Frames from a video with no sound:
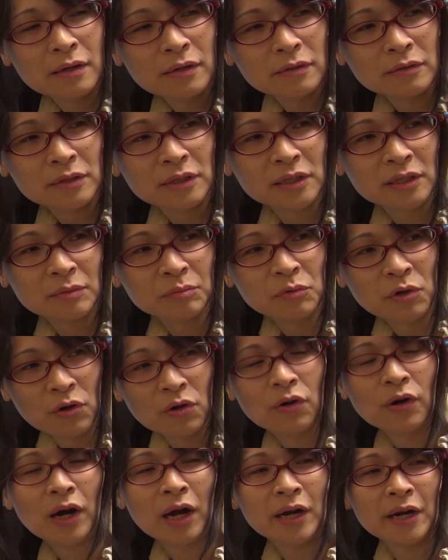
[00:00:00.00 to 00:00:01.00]
うち
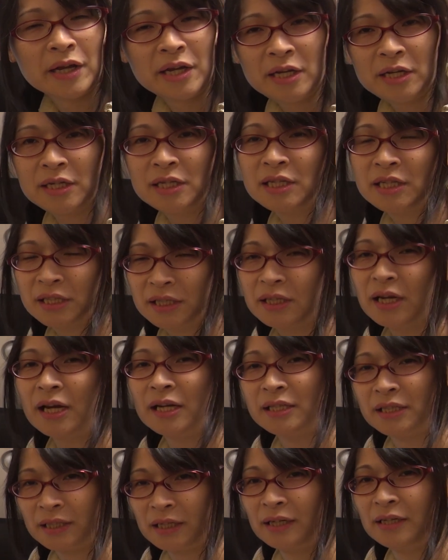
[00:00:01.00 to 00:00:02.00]
もあれ1
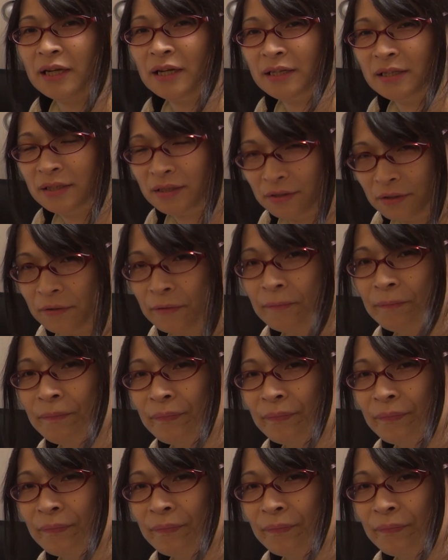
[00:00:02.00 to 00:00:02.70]
台しかないんですよ。